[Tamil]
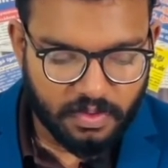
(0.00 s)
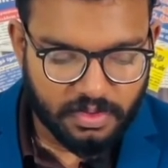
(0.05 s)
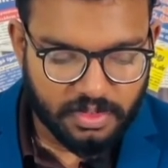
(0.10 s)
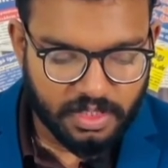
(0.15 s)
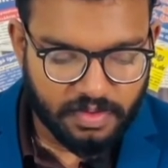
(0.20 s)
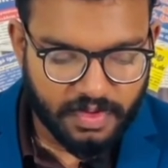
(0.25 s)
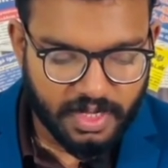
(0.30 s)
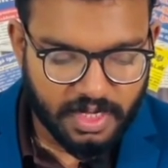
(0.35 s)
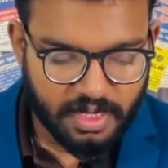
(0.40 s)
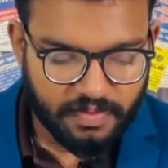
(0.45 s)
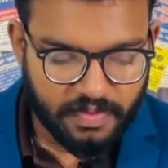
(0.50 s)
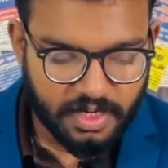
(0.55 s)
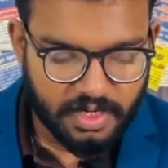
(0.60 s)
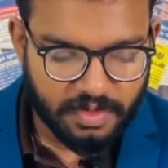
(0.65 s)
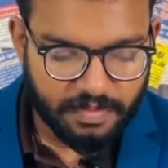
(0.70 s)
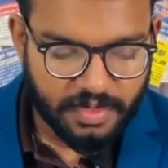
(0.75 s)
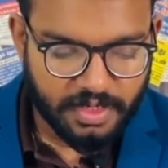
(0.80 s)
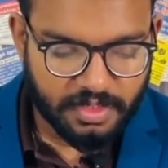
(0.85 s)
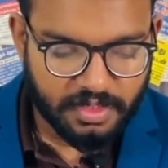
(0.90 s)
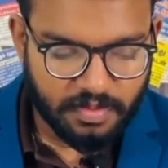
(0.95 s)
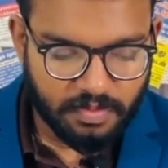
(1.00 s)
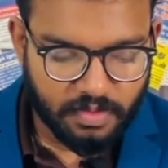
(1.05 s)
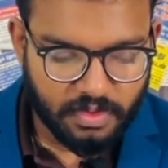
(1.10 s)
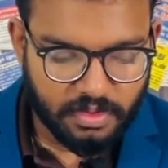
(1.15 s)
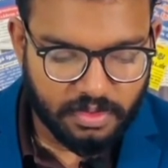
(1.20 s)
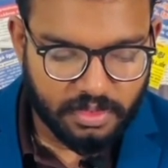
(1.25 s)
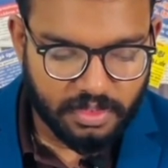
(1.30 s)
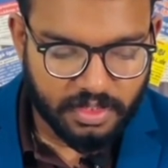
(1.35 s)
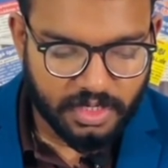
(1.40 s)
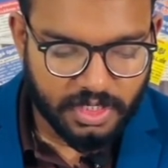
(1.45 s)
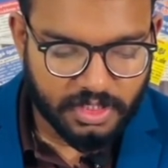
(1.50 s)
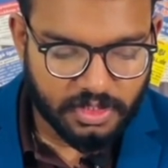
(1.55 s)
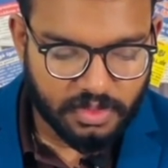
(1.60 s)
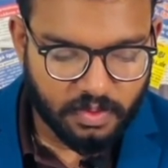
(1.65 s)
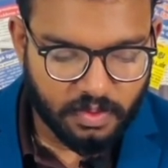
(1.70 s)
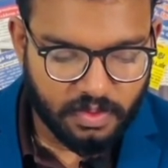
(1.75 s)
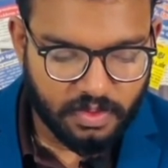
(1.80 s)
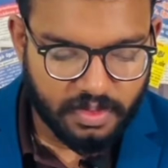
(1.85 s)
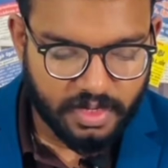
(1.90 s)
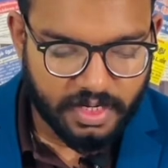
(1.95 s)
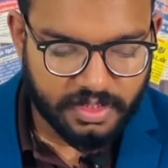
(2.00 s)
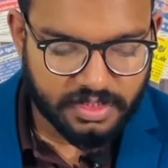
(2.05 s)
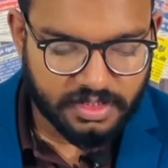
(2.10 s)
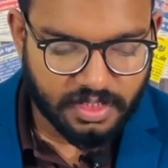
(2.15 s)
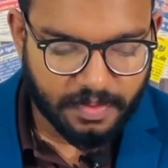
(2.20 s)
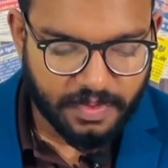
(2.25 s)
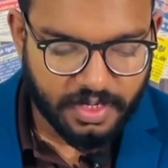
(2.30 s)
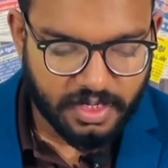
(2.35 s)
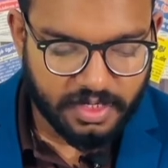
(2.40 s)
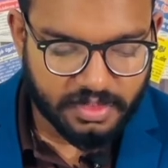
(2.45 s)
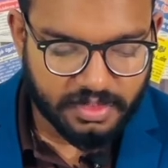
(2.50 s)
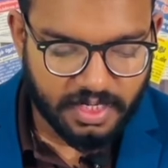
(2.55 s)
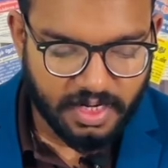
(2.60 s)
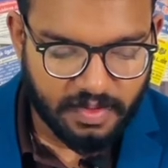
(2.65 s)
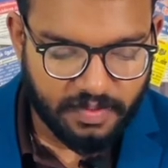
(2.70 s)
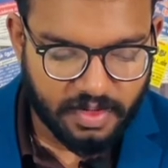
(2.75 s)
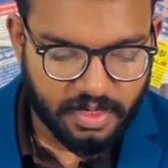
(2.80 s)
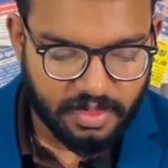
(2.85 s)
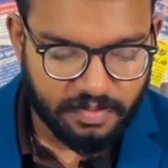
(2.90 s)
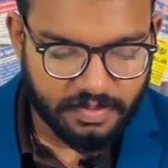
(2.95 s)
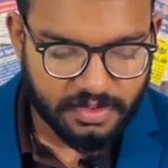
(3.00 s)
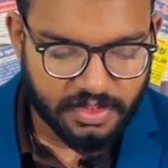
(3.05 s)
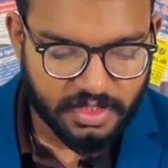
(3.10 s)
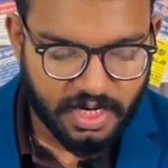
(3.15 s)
ஒத்திவைக்க வேண்டும் என்று மொட்டு கட்சி உள்ளூராட்சி சபைகளின் தலைவர்களும்